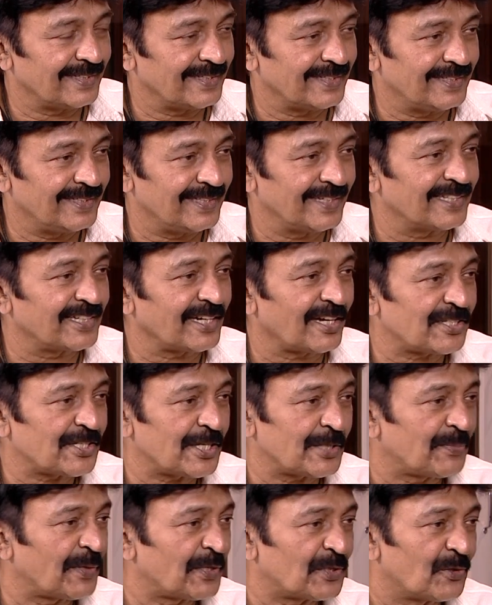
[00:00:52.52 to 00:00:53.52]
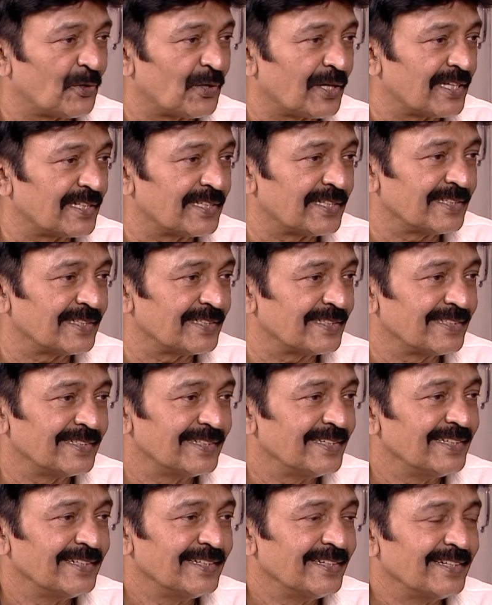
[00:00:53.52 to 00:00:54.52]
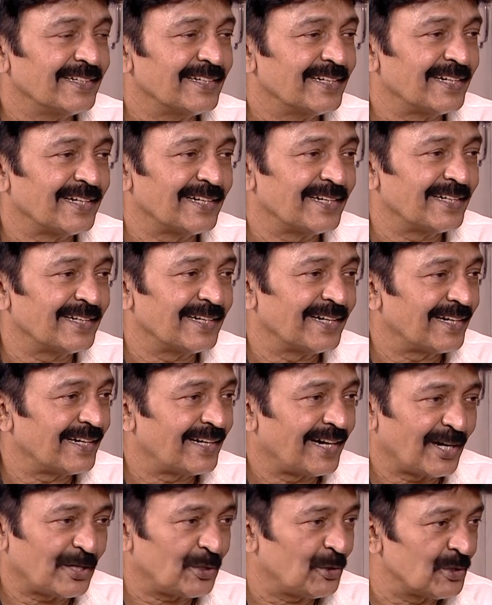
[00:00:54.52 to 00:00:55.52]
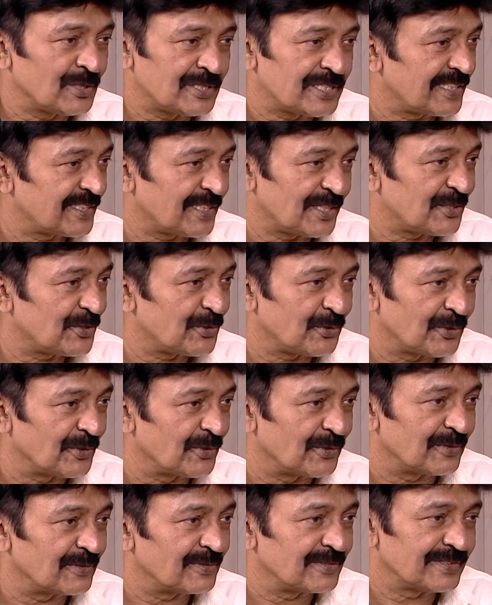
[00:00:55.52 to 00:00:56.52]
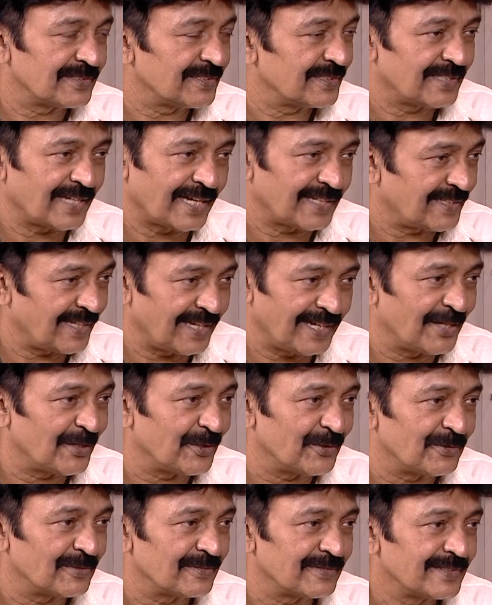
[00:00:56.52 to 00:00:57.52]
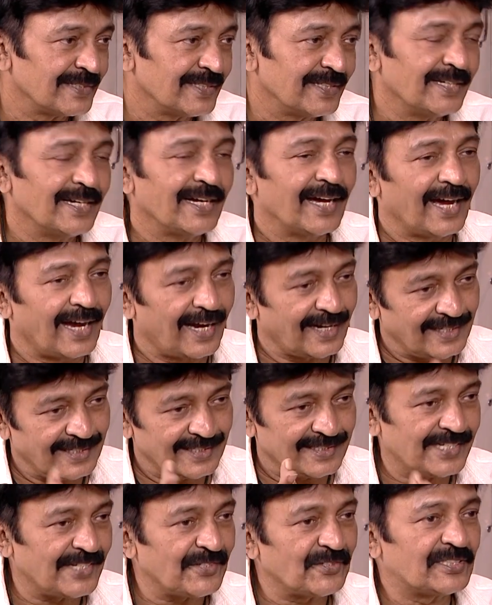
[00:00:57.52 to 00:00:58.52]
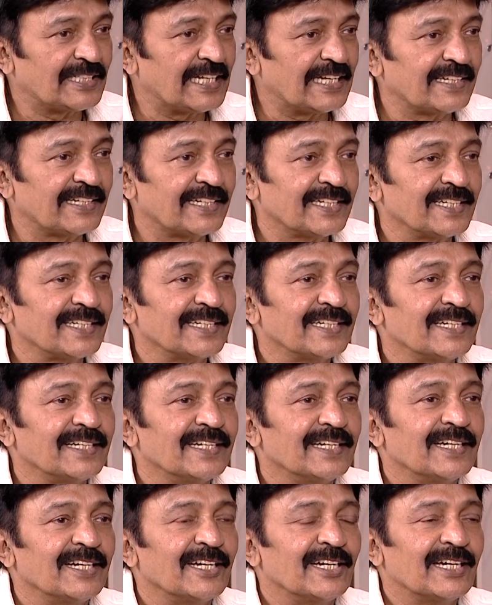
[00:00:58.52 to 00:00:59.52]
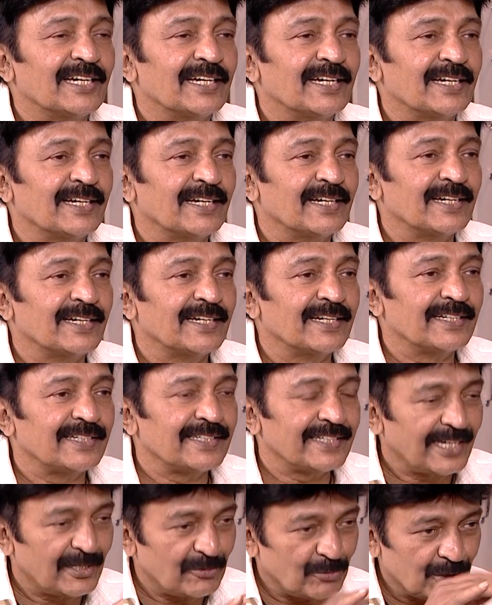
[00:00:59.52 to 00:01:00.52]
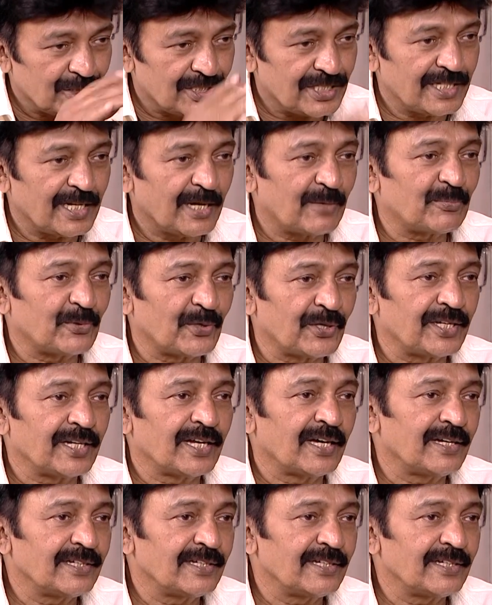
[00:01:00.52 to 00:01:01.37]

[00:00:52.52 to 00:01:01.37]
ఇది టార్చర్ పెట్టుకోలేదు అకౌంట్స్ అంతా చూడను నాకు తెలియదు అన్ని జీవితానే ఏం వచ్చినా పోయినా